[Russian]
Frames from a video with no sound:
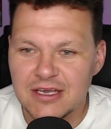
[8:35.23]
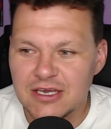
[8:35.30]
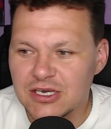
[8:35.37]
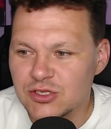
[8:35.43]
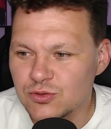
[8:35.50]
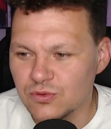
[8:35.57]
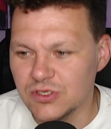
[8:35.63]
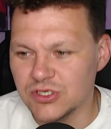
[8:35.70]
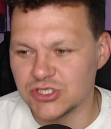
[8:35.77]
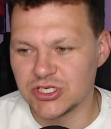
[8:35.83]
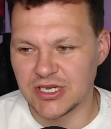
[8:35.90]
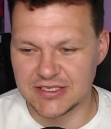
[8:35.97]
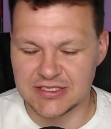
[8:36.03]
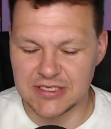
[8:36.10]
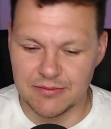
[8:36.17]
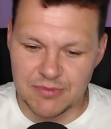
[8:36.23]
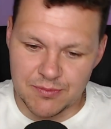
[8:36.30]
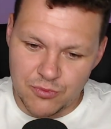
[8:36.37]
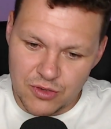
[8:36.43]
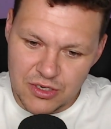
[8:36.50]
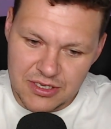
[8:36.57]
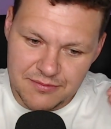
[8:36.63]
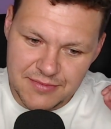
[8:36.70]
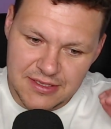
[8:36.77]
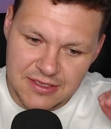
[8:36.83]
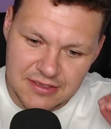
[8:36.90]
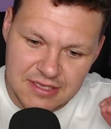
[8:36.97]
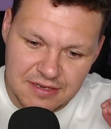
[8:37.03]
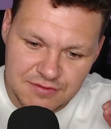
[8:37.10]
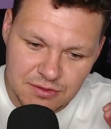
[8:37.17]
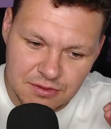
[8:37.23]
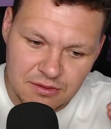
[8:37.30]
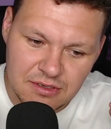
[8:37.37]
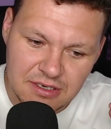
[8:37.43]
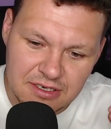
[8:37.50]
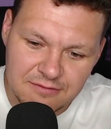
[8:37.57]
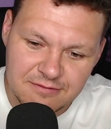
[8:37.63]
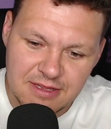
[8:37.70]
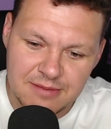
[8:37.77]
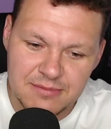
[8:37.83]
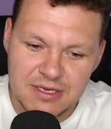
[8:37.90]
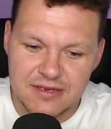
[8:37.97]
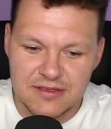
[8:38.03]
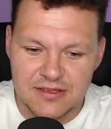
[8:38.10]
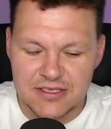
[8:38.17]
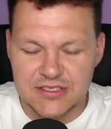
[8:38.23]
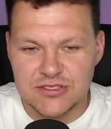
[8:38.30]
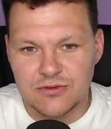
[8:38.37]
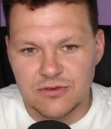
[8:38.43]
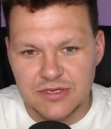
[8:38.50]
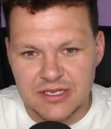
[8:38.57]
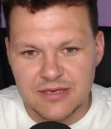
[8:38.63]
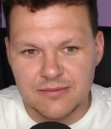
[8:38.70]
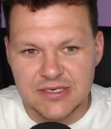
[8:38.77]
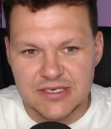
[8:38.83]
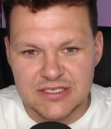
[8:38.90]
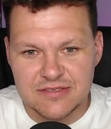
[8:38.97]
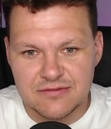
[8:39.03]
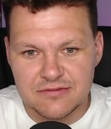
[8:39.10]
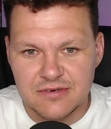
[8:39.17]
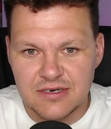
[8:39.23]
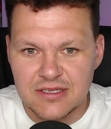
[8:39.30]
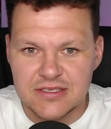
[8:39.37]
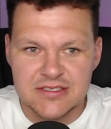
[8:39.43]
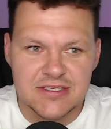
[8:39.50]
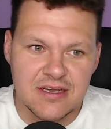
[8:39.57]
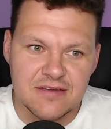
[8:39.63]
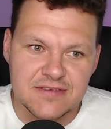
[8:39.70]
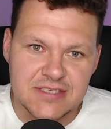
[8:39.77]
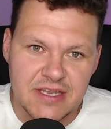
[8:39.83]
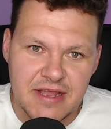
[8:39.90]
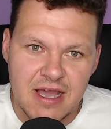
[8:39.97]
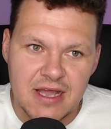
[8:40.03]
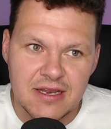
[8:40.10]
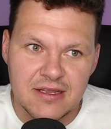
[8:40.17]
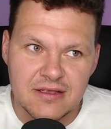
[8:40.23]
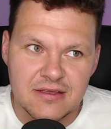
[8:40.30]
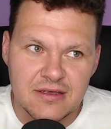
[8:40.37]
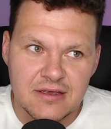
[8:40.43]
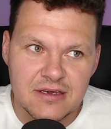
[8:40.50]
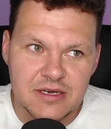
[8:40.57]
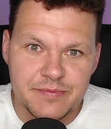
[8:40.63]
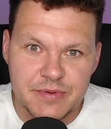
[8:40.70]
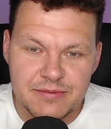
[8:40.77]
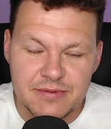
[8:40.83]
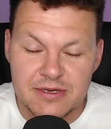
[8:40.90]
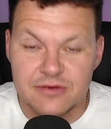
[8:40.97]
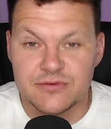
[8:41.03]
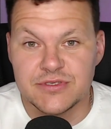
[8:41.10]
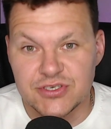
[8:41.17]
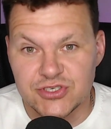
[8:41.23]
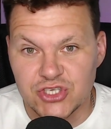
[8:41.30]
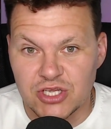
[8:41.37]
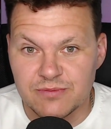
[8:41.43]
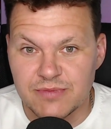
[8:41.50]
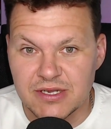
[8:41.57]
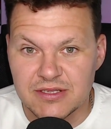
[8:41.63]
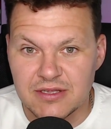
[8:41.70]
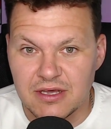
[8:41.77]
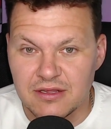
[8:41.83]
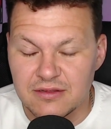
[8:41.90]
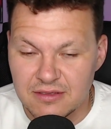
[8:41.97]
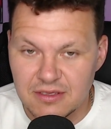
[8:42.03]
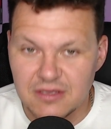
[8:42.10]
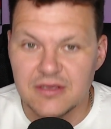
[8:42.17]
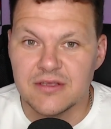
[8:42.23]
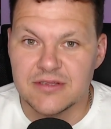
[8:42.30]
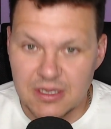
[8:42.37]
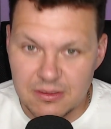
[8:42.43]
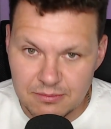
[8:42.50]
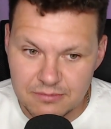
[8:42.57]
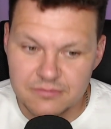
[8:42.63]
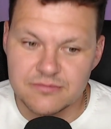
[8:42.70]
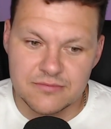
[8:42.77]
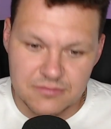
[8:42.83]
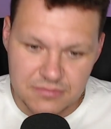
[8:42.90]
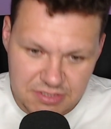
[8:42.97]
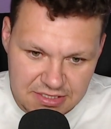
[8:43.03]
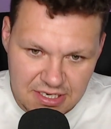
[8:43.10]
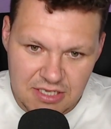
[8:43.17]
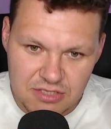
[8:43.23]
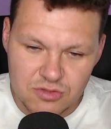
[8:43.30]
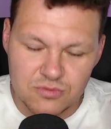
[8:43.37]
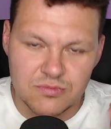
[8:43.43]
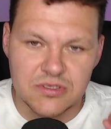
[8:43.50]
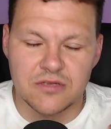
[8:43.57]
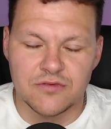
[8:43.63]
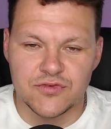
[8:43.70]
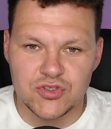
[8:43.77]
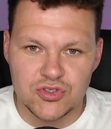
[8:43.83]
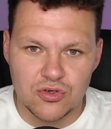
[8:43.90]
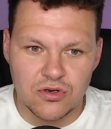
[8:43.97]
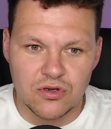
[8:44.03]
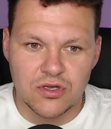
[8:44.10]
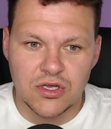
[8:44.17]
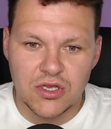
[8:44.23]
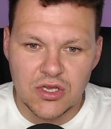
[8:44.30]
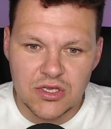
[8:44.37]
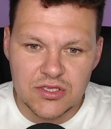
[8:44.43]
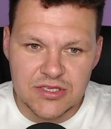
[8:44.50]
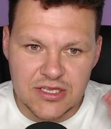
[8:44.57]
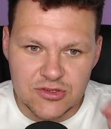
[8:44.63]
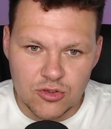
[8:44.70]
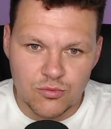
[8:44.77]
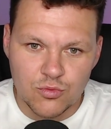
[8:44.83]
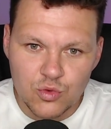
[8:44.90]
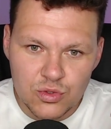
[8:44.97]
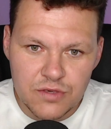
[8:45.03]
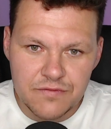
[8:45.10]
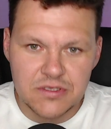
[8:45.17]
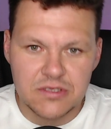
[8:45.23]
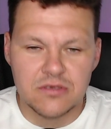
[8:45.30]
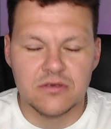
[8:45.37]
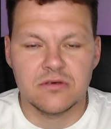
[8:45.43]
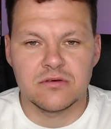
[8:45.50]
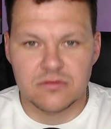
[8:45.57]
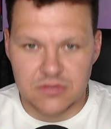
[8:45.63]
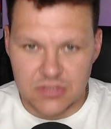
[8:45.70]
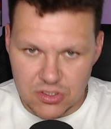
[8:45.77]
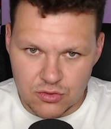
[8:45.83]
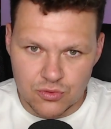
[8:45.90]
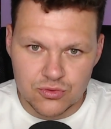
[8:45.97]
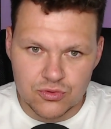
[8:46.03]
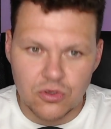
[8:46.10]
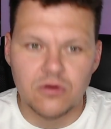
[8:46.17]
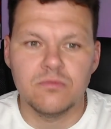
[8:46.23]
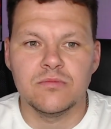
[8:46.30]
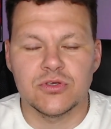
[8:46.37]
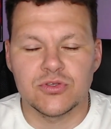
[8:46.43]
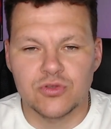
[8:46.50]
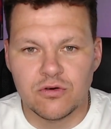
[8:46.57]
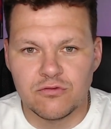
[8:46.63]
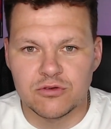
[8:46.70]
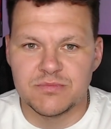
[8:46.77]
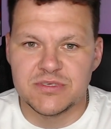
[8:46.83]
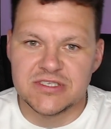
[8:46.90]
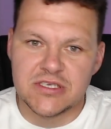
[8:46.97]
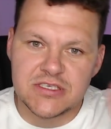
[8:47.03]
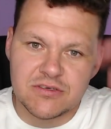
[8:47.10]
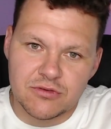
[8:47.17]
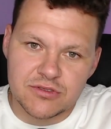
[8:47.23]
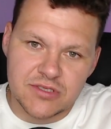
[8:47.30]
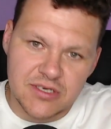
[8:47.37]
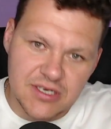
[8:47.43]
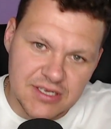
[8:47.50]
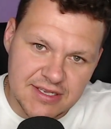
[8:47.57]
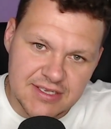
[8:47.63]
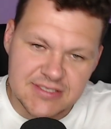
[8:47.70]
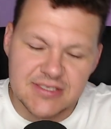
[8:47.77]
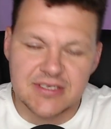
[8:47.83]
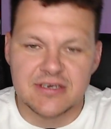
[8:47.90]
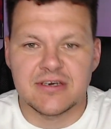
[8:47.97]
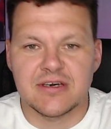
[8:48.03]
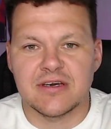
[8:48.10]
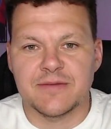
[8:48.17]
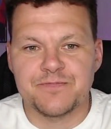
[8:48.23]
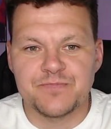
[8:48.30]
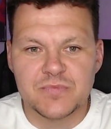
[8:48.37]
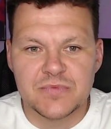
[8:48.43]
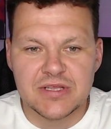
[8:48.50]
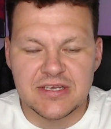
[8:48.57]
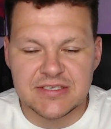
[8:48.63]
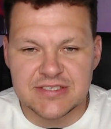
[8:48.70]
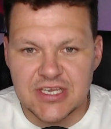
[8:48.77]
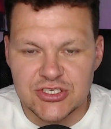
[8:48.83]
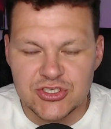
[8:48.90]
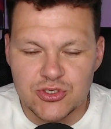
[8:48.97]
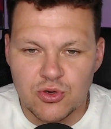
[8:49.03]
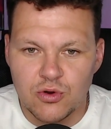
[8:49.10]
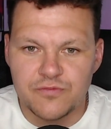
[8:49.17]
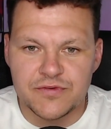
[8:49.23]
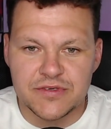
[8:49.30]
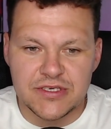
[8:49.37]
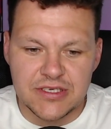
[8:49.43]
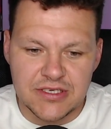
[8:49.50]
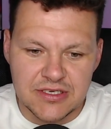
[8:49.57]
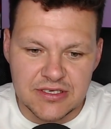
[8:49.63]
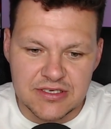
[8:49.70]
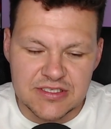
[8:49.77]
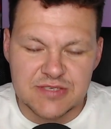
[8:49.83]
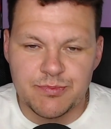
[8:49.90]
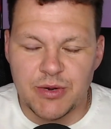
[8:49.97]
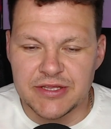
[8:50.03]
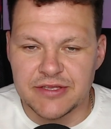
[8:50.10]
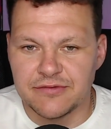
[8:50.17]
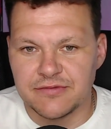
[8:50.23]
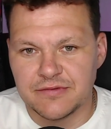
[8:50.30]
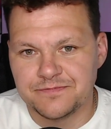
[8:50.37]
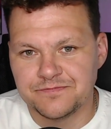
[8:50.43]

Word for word: Ну, или же хотя бы более-менее так все равномерно история бы развивалась, как в сериале, к примеру, «Сержант Братан». Там сразу было все на одном уровне, на крутом, но вот без этих вот резких э, скачков и спадов.